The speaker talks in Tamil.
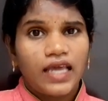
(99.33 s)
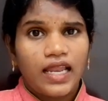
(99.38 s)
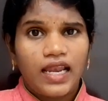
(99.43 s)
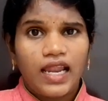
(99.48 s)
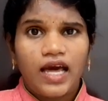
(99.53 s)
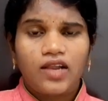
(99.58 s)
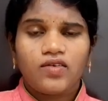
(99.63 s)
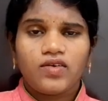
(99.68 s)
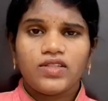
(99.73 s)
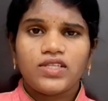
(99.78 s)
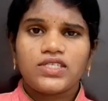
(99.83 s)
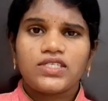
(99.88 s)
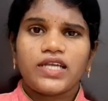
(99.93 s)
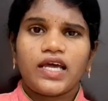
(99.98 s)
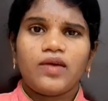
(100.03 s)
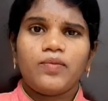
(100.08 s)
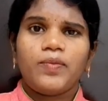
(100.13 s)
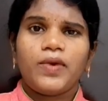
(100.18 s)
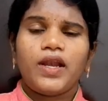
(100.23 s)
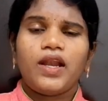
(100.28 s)
எல்லோரும் வந்து
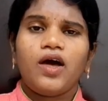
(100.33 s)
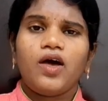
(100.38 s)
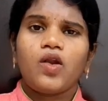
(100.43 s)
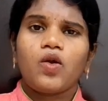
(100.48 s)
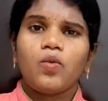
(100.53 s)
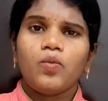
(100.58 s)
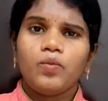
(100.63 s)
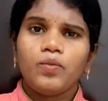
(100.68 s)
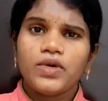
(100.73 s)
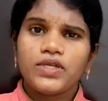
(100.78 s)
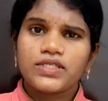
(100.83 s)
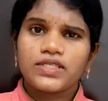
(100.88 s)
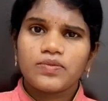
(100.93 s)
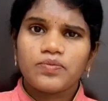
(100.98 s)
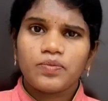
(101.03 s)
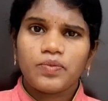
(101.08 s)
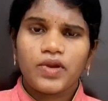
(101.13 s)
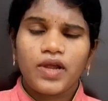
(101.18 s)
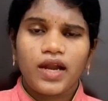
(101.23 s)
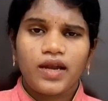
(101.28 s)
ட்ரை பண்ணலாம் ரொம்ப
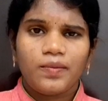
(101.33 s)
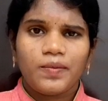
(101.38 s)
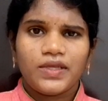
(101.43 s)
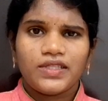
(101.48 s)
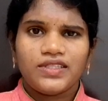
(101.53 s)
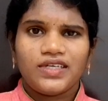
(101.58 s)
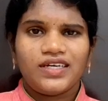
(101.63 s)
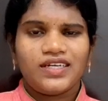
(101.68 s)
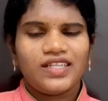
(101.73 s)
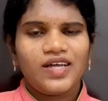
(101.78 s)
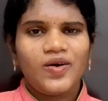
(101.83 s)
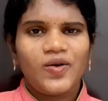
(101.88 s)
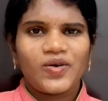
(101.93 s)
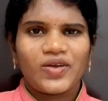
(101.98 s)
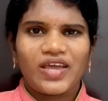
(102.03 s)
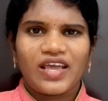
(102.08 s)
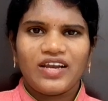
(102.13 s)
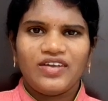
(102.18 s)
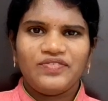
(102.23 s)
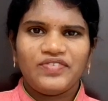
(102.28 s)
சிம்பிளான மெத்தட் தான்
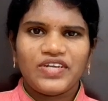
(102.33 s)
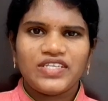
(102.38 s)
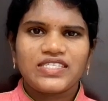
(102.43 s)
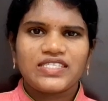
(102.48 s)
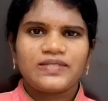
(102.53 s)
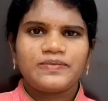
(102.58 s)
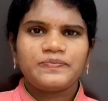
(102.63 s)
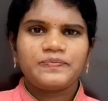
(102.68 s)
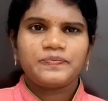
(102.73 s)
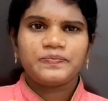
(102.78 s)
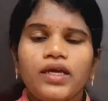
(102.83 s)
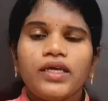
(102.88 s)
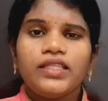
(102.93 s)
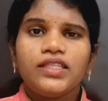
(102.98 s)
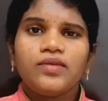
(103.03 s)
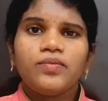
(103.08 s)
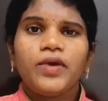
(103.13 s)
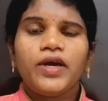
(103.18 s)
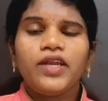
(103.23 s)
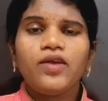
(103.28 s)
ஓகேங்களா ஃப்ரெண்ட்ஸ்
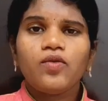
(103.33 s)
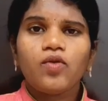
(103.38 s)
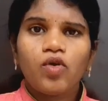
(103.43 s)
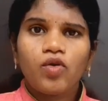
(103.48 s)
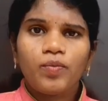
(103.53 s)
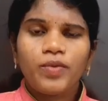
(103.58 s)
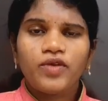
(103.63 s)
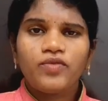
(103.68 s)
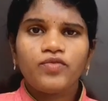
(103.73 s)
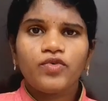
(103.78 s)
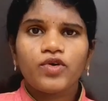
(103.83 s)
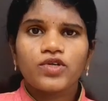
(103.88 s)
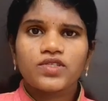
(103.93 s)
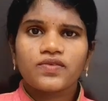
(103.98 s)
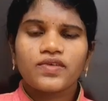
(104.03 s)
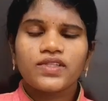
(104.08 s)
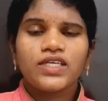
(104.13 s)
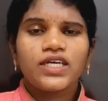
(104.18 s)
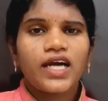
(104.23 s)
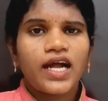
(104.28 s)
இந்த மாதிரி ஓப்பன்
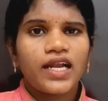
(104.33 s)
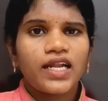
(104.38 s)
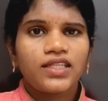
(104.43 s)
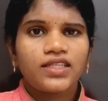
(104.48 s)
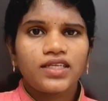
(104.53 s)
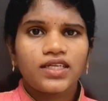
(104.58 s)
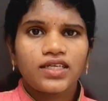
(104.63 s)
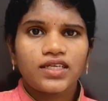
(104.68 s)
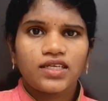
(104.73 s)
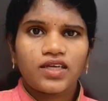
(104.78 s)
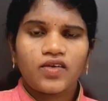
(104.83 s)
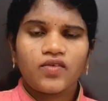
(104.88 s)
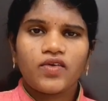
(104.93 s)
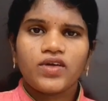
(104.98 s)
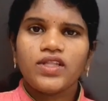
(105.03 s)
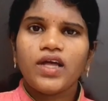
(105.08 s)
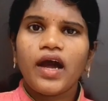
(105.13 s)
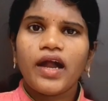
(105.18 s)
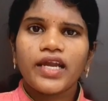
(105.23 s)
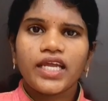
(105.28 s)
போர்ஸ் வந்து கன்னத்தில்
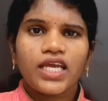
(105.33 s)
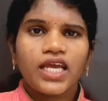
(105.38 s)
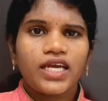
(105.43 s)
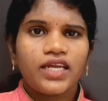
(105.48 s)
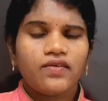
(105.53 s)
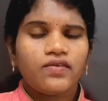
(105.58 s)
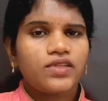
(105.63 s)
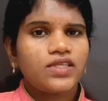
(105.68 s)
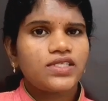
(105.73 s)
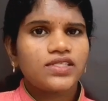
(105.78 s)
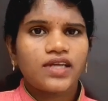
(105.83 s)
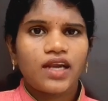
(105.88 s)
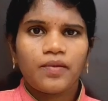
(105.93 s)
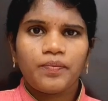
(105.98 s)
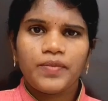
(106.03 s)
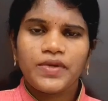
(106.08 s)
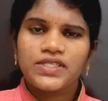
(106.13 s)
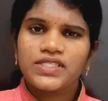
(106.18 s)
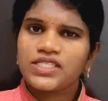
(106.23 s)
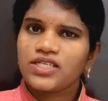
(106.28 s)
இருக்கவங்க வந்து அடிக்கடி வந்து
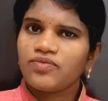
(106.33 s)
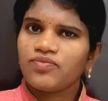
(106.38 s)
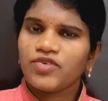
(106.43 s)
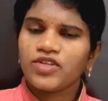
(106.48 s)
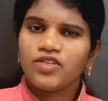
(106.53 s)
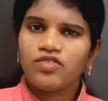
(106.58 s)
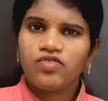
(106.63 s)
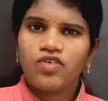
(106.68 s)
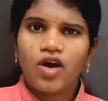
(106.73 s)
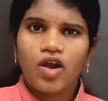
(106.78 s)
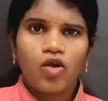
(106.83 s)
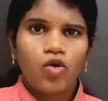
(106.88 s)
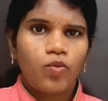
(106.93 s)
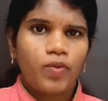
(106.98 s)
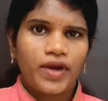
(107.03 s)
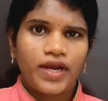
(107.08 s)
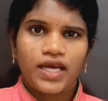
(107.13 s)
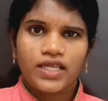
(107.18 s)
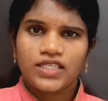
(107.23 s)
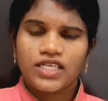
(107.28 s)
ஸ்க்ரப்பிங் ஸ்டெப் வந்து ஃபாலோ
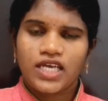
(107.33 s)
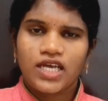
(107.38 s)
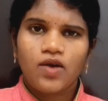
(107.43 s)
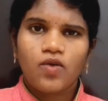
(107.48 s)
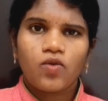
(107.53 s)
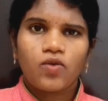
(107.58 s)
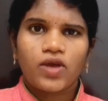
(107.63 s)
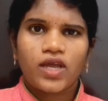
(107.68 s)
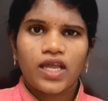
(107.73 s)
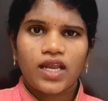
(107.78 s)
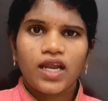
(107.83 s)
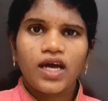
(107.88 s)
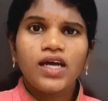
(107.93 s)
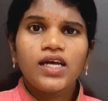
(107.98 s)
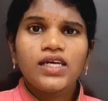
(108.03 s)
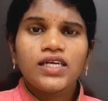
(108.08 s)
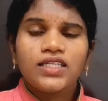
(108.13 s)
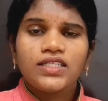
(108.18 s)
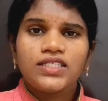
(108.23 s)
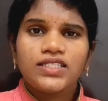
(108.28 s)
பண்ணாதீங்க ஓகேங்களா
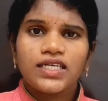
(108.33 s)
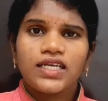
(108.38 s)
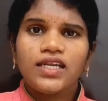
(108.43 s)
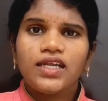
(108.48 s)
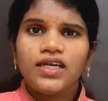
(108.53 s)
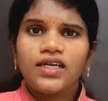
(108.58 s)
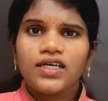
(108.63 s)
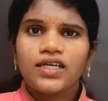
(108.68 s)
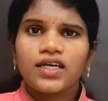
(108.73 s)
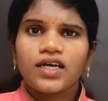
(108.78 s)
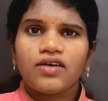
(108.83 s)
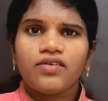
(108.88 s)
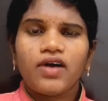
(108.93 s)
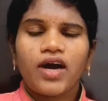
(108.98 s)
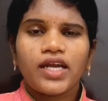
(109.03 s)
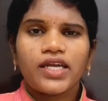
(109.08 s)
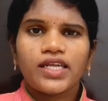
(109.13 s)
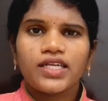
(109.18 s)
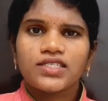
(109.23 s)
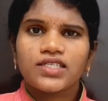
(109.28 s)
சில்லுன்னு இருக்க
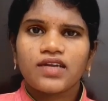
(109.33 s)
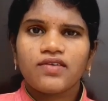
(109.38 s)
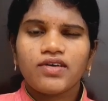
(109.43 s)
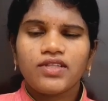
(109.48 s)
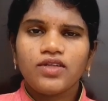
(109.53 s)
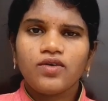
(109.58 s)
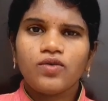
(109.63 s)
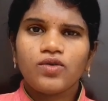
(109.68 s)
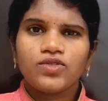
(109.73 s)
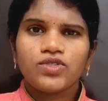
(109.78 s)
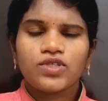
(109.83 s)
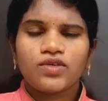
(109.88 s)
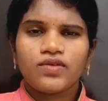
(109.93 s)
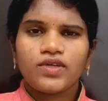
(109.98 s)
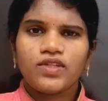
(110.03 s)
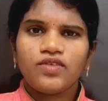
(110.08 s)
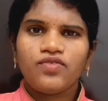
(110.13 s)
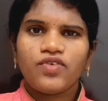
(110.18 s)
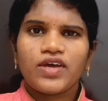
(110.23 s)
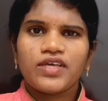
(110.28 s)
வாட்டர்ஸில் வந்து கொஞ்சம்
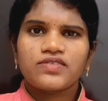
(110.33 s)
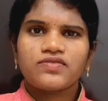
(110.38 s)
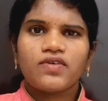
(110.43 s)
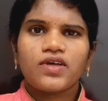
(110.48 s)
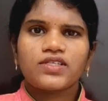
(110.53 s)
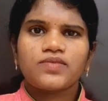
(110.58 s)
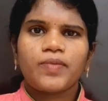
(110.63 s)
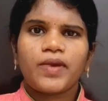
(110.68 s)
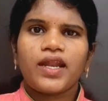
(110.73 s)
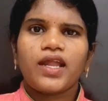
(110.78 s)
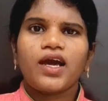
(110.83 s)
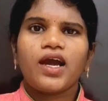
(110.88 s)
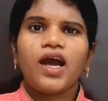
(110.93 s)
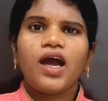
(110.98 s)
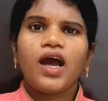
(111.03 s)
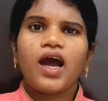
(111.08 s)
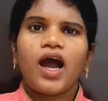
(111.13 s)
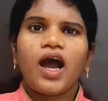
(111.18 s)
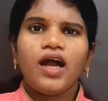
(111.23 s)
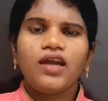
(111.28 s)
வந்து ஃபேஸ் வாஷ்
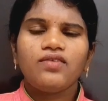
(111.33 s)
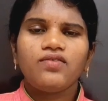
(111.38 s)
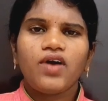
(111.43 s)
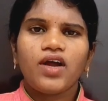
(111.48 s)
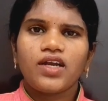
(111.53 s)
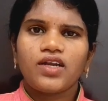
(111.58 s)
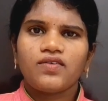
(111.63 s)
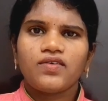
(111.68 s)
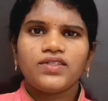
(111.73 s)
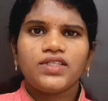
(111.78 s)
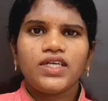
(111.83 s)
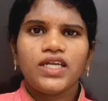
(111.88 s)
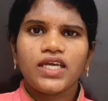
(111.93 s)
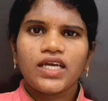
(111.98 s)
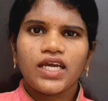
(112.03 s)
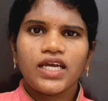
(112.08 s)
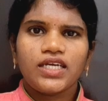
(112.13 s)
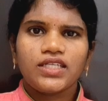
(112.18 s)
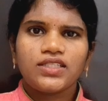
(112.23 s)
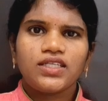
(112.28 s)
பண்ணுங்கள் ஹாட் வாட்டர் வந்து
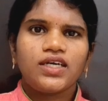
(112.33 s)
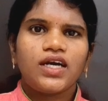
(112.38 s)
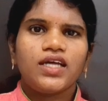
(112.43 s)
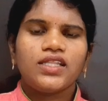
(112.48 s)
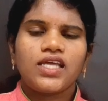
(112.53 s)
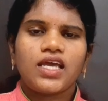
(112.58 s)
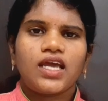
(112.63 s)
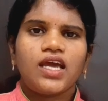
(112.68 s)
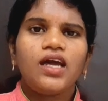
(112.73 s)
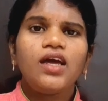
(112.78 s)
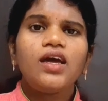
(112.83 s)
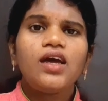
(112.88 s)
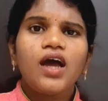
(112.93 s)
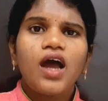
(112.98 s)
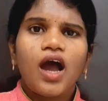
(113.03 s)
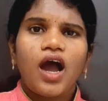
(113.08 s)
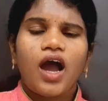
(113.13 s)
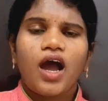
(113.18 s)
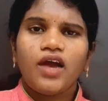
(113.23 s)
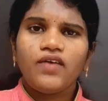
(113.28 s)
நீங்கள் எடுத்துக்காதீங்க
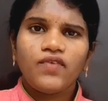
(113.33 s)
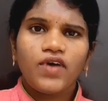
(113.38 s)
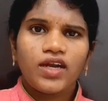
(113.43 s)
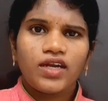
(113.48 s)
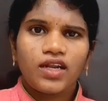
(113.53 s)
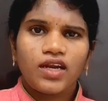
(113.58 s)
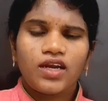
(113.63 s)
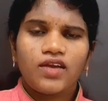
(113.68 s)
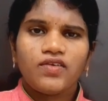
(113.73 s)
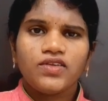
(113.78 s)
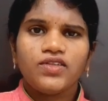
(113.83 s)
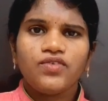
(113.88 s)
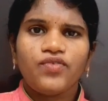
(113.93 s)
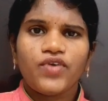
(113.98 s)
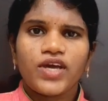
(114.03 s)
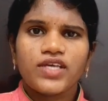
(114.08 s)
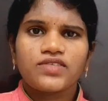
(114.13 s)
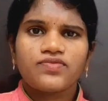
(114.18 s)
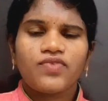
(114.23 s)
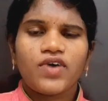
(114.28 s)
ஹாட் வாட்டரில் வந்து
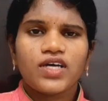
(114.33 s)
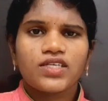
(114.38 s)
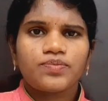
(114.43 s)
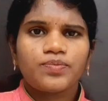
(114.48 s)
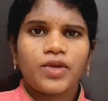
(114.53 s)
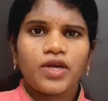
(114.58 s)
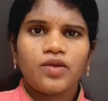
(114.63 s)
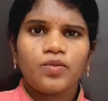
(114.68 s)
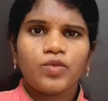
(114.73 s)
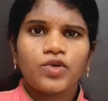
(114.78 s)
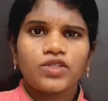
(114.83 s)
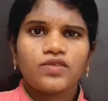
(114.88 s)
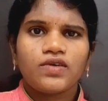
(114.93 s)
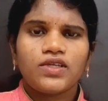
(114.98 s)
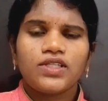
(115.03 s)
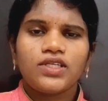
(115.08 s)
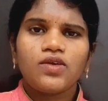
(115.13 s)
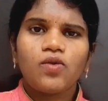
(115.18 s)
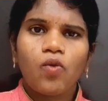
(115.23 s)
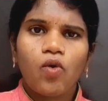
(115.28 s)
ஃபேஸ் வாஷ் பண்ணும்போது
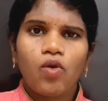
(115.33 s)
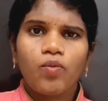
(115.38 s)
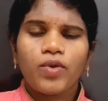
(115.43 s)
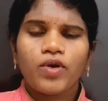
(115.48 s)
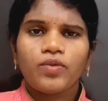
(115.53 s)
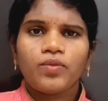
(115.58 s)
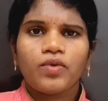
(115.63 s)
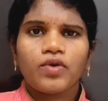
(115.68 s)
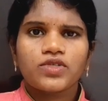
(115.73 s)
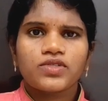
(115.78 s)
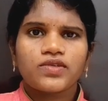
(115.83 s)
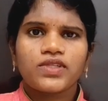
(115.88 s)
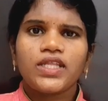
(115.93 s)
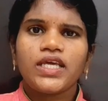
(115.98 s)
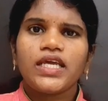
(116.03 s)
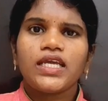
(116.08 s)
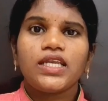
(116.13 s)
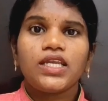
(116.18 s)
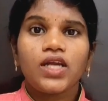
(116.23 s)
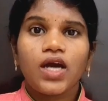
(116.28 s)
வந்துட்டு ஓப்பன் போர்ஸ்
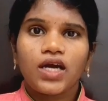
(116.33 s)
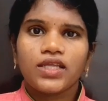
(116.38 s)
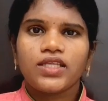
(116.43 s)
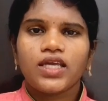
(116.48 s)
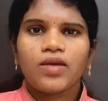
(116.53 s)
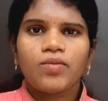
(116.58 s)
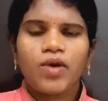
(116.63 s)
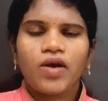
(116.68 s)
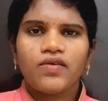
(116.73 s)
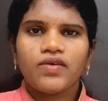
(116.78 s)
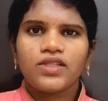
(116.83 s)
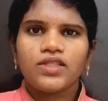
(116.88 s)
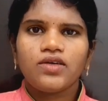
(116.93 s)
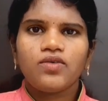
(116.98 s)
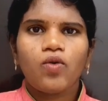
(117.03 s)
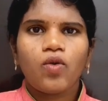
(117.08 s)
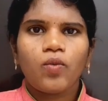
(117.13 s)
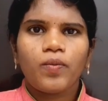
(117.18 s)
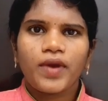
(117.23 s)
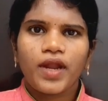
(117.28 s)
வந்து இன்னும் அதிகமாக வந்து
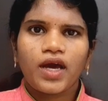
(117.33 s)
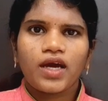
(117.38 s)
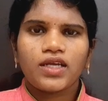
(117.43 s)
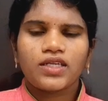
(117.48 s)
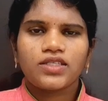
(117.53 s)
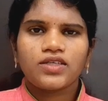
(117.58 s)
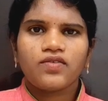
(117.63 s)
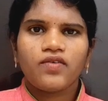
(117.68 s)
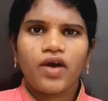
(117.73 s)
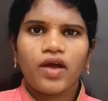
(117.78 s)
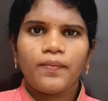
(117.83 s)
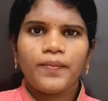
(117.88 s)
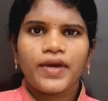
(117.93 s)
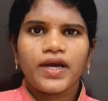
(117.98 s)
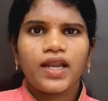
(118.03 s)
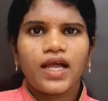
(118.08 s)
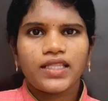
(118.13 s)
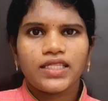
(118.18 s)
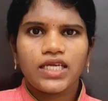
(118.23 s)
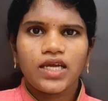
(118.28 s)
ஓப்பன் ஆகிறதுக்கு
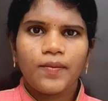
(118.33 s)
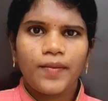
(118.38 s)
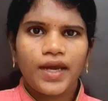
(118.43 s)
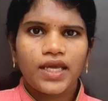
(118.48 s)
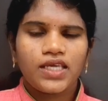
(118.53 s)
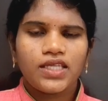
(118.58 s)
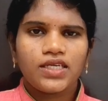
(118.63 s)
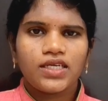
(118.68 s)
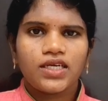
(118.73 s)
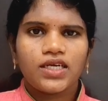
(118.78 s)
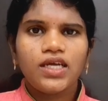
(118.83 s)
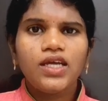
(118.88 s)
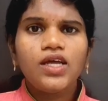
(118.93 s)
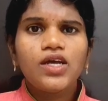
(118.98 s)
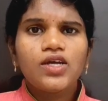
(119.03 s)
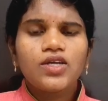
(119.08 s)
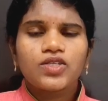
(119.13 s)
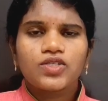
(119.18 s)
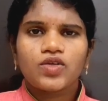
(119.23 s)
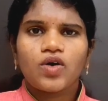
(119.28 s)
வாய்ப்புகள் அதிகமாக இருக்குது
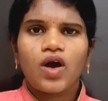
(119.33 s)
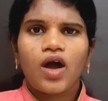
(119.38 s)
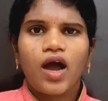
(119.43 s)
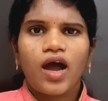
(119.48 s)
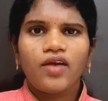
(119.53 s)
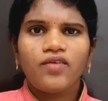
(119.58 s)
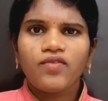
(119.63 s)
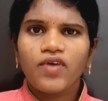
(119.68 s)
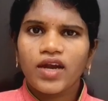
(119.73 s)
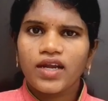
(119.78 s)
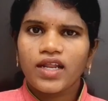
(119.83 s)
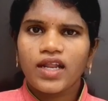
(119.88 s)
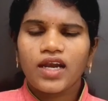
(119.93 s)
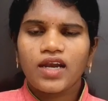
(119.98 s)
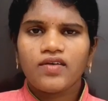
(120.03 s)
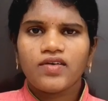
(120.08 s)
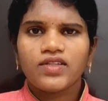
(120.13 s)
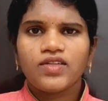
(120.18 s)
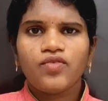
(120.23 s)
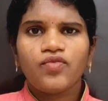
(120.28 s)
ஸோ ஹாட்
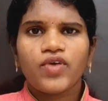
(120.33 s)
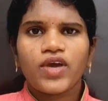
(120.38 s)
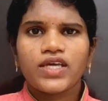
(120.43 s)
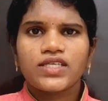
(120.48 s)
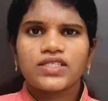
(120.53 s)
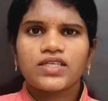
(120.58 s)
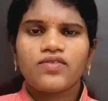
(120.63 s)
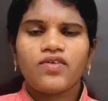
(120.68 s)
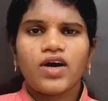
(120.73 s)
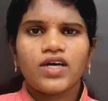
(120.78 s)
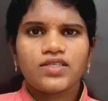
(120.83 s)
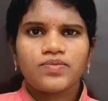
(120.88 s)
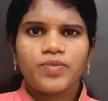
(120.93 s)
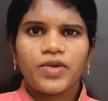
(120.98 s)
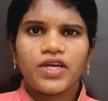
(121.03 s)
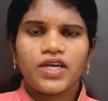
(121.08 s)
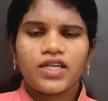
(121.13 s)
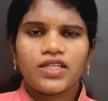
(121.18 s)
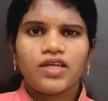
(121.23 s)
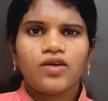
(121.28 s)
வாட்டரில் வந்து ஃபேஸை வாஷ்
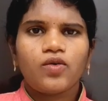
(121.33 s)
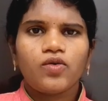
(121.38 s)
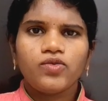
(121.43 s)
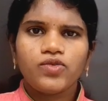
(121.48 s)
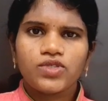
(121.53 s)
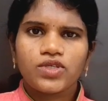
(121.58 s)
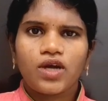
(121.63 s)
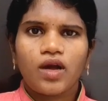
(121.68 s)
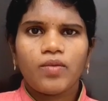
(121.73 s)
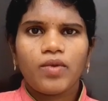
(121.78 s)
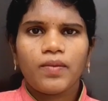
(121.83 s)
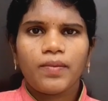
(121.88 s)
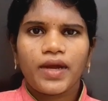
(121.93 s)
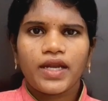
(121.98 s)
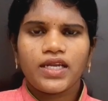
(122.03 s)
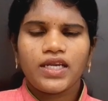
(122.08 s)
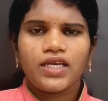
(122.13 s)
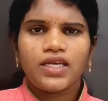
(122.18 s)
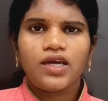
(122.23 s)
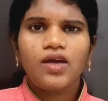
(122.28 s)
பண்ணுறதை கொஞ்சம் கம்மி
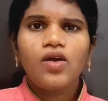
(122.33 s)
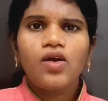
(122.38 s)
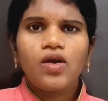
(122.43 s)
பண்ணிவிட்டு